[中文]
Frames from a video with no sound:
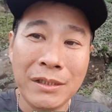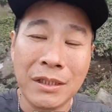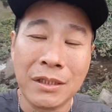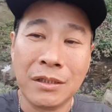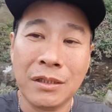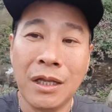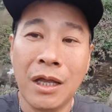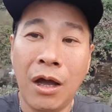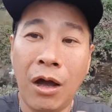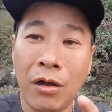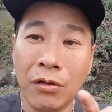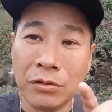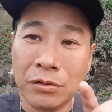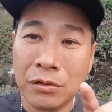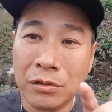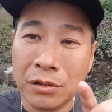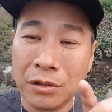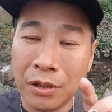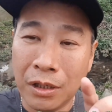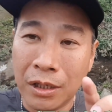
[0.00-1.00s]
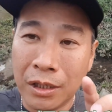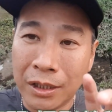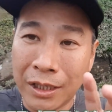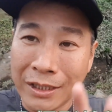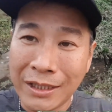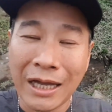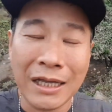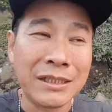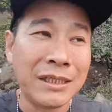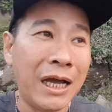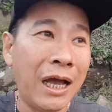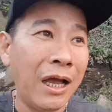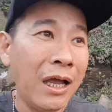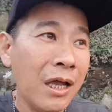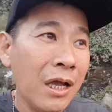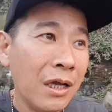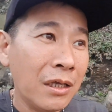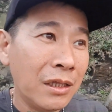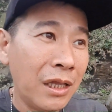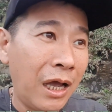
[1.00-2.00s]
景好给大家。
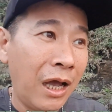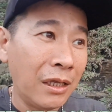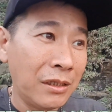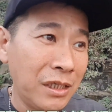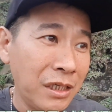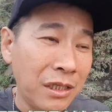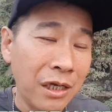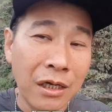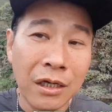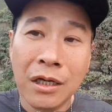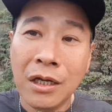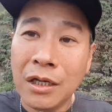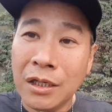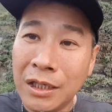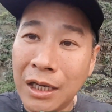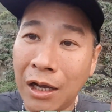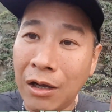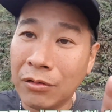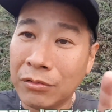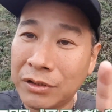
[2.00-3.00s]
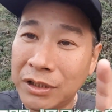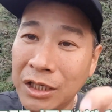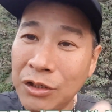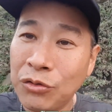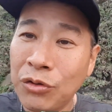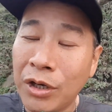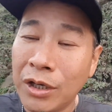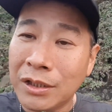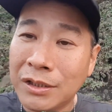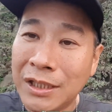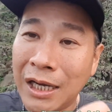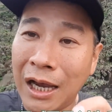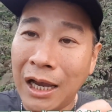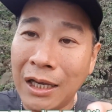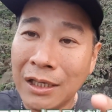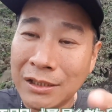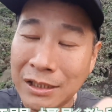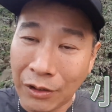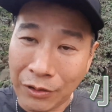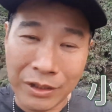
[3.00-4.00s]
那记得要订阅加
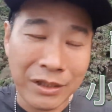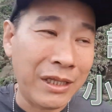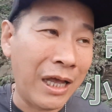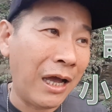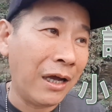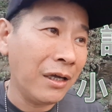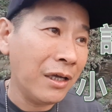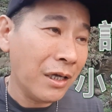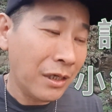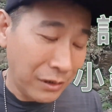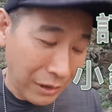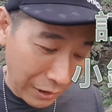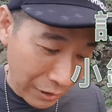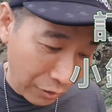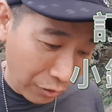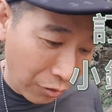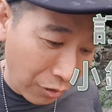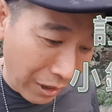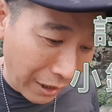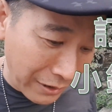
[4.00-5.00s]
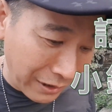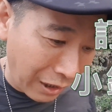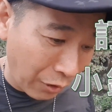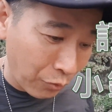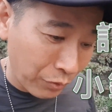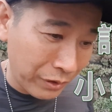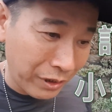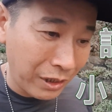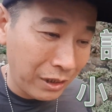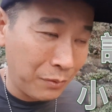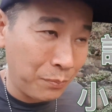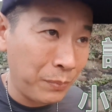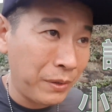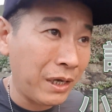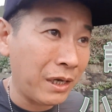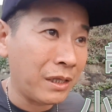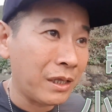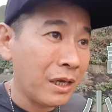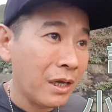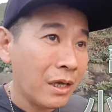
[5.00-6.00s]
小铃铛，才能够看到我的影
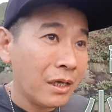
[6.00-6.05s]
片。